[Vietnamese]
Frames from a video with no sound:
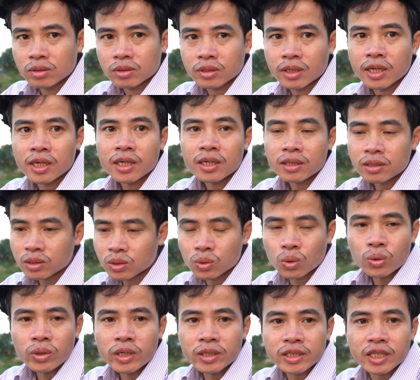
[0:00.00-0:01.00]
Thế
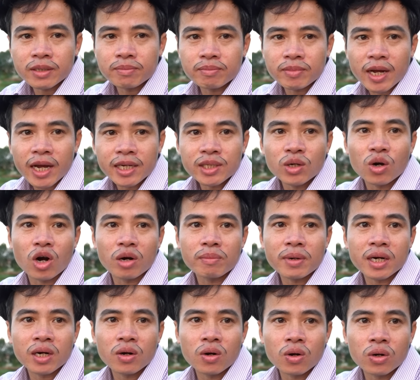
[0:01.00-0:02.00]
chú đi tìm ai đỏ
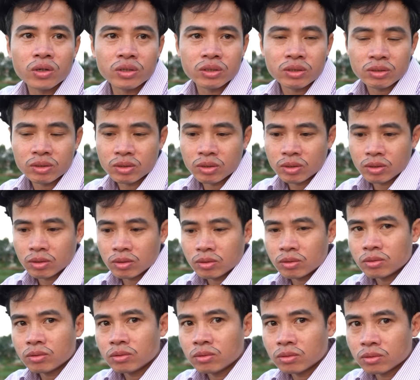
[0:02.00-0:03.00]
mà ngồi.
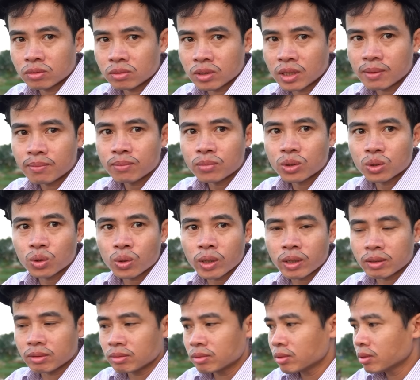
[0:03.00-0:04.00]
Ừ, lắm
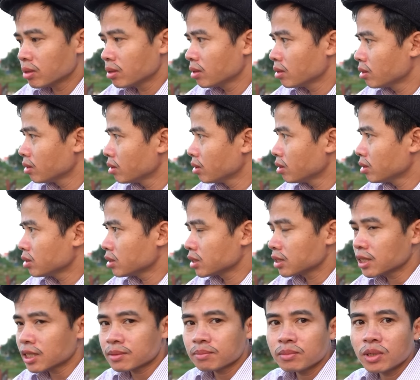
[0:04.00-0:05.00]
chuyện.
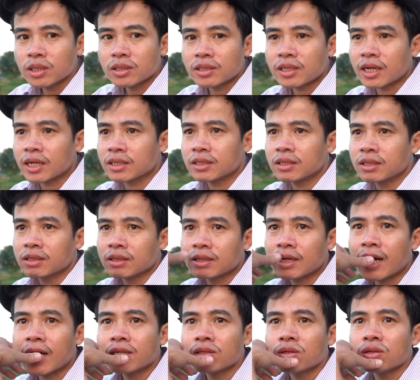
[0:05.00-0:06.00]
Rét mướt này thì
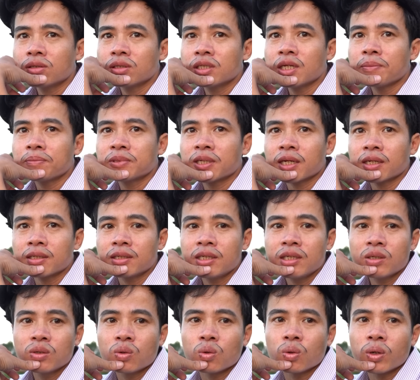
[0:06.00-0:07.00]
cá nó đắp chăn
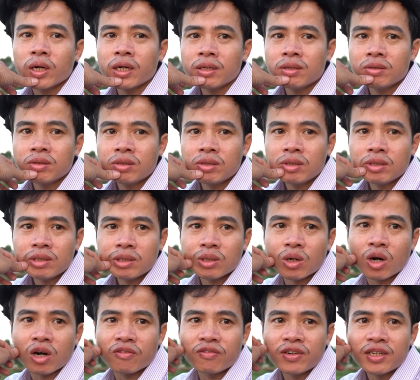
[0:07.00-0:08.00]
đi ngủ hết chứ
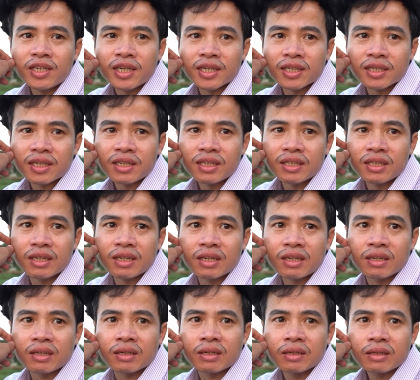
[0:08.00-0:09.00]
đỏ với đen cái
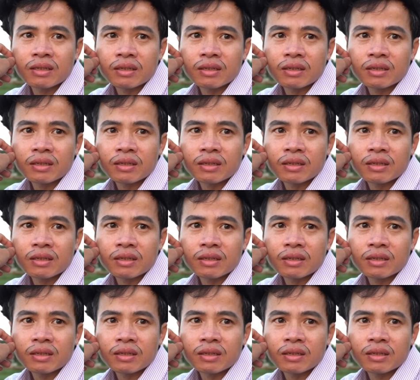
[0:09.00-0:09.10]
gì.